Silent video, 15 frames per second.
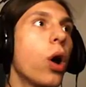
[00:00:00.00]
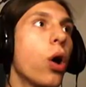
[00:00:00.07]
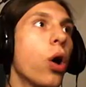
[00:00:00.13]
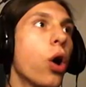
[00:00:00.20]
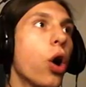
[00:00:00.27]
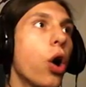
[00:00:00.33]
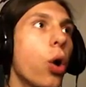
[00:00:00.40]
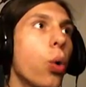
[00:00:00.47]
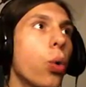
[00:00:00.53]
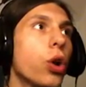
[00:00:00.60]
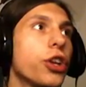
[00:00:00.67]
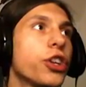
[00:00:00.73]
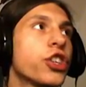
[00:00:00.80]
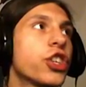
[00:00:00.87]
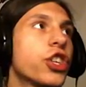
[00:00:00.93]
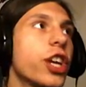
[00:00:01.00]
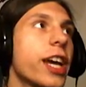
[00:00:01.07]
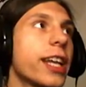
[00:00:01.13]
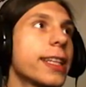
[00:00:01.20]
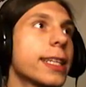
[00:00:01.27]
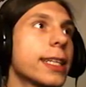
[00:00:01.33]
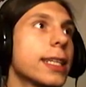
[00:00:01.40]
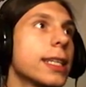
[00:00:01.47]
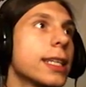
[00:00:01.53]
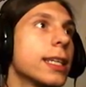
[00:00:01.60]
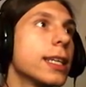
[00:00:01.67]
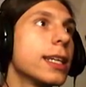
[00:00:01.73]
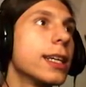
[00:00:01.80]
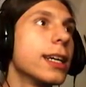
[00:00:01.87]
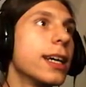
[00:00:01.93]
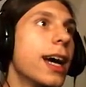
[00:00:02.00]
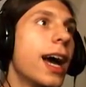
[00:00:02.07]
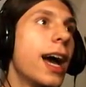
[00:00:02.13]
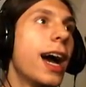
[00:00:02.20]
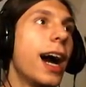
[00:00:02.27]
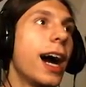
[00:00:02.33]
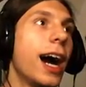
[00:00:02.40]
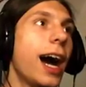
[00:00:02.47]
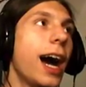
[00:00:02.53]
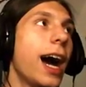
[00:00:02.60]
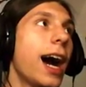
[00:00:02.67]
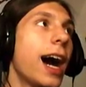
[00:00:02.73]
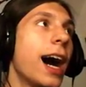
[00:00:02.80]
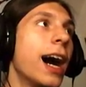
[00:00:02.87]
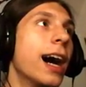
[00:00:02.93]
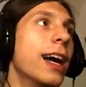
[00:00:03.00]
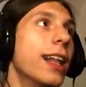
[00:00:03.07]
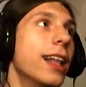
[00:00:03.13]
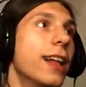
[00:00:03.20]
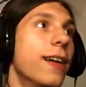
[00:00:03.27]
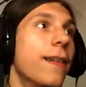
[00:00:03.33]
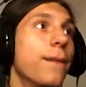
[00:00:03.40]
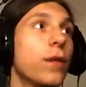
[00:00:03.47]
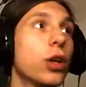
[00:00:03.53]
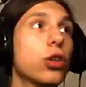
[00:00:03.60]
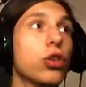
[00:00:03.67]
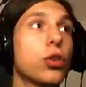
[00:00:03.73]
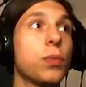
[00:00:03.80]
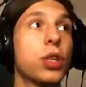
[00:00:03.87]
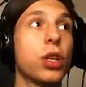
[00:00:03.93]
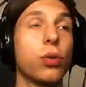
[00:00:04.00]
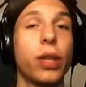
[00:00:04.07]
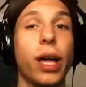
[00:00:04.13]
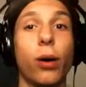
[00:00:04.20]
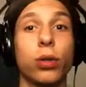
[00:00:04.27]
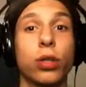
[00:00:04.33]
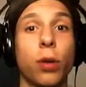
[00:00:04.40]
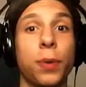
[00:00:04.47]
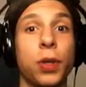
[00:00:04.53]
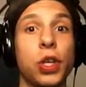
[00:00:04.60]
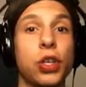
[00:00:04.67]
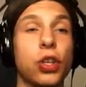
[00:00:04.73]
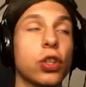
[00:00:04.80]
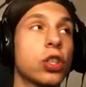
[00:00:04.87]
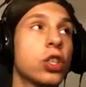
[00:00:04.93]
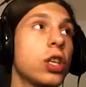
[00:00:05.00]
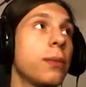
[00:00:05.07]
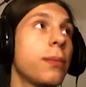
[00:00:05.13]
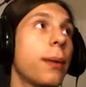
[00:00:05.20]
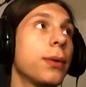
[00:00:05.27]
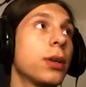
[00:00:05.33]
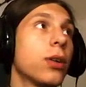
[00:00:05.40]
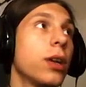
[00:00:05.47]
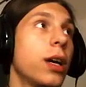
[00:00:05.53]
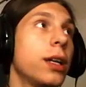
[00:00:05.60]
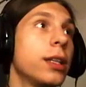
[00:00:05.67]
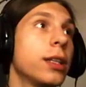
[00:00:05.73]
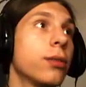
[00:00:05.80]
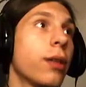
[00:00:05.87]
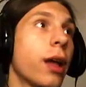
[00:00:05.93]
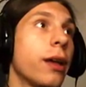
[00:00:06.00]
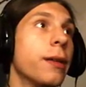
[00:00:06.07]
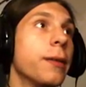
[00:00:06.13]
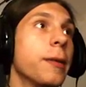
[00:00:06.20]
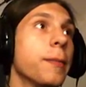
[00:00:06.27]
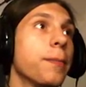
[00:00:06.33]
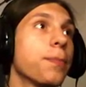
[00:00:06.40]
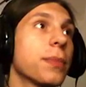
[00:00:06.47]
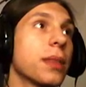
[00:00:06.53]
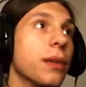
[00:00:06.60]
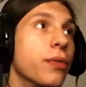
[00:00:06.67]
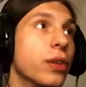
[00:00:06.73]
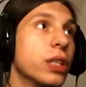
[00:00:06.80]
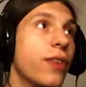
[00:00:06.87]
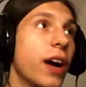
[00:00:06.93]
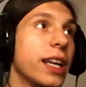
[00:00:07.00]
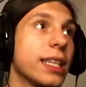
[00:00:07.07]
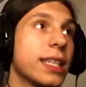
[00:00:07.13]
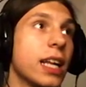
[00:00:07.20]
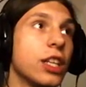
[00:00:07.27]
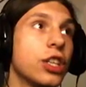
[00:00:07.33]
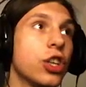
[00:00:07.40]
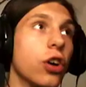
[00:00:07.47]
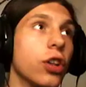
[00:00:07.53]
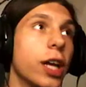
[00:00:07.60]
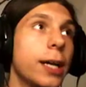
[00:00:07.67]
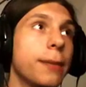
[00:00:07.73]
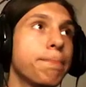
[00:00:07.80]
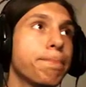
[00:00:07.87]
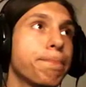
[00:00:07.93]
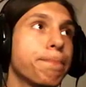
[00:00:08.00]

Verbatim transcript: Holy shit! Haha! No to już mi się udało 150, czyli mamy kolejne tutaj wyzwanie zaliczone.